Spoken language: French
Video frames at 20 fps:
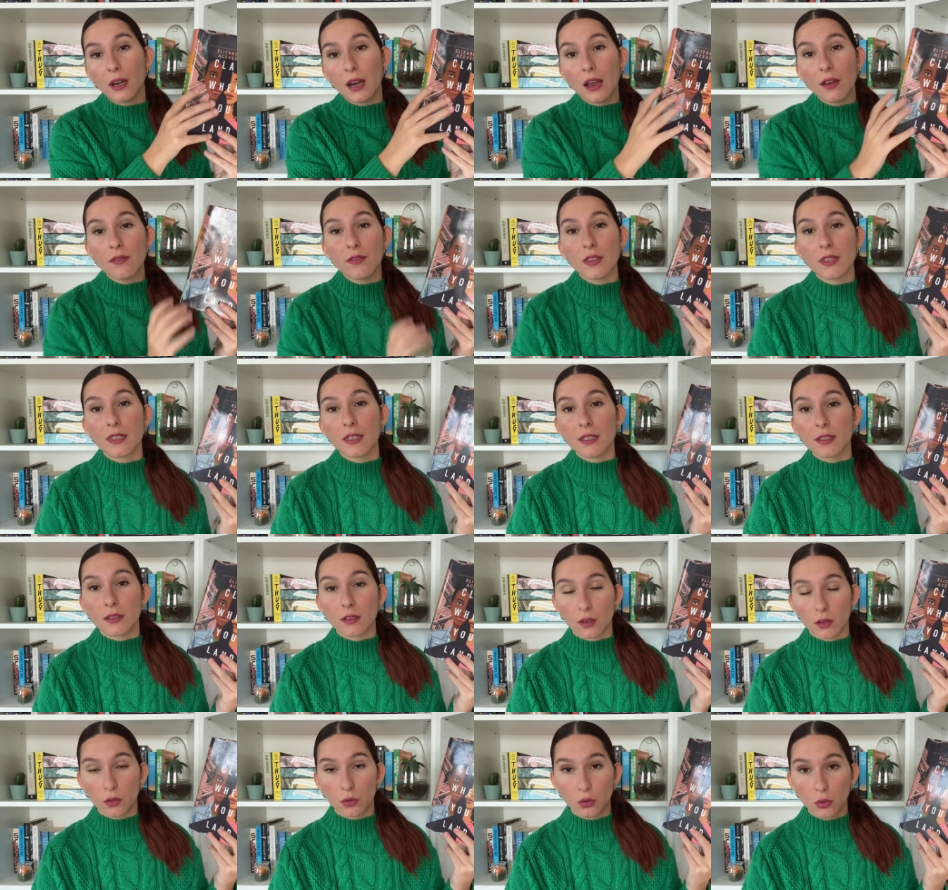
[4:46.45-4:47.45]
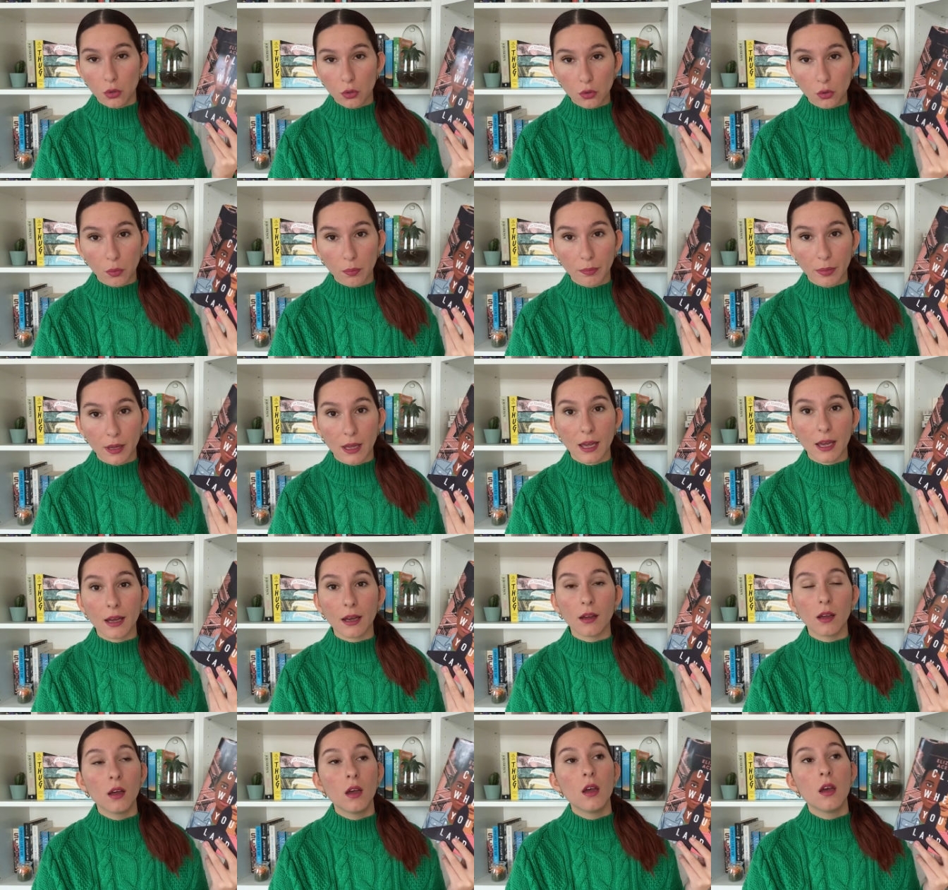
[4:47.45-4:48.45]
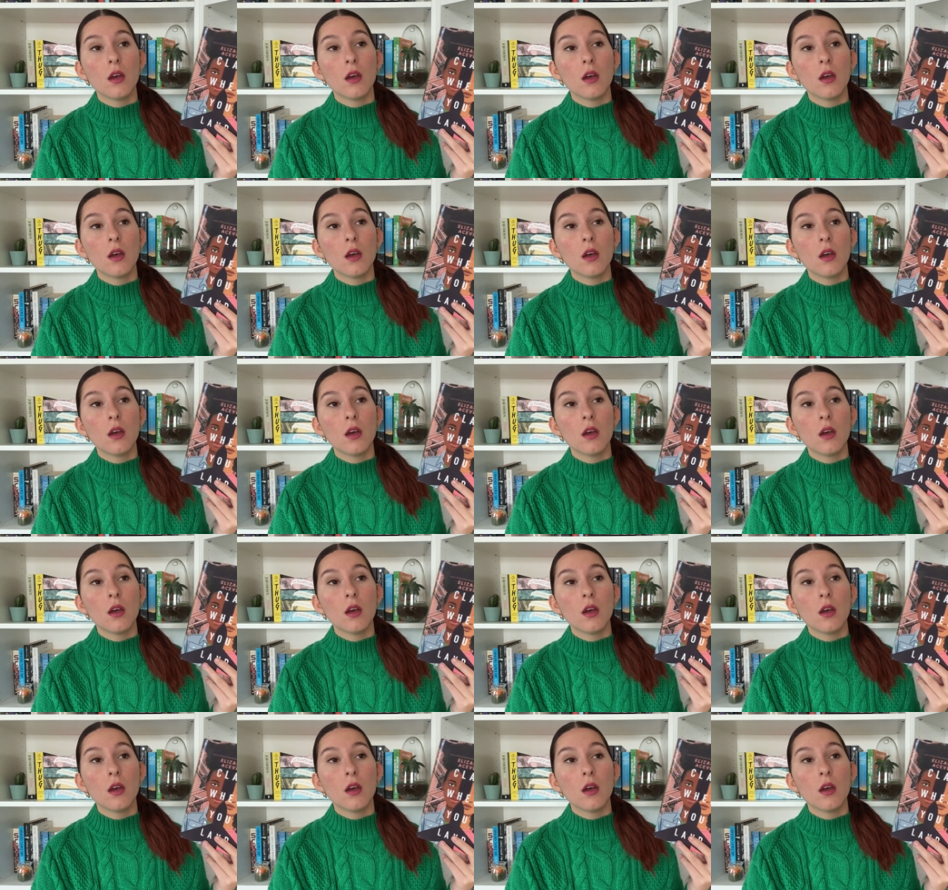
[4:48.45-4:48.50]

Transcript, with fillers: la visite de son père,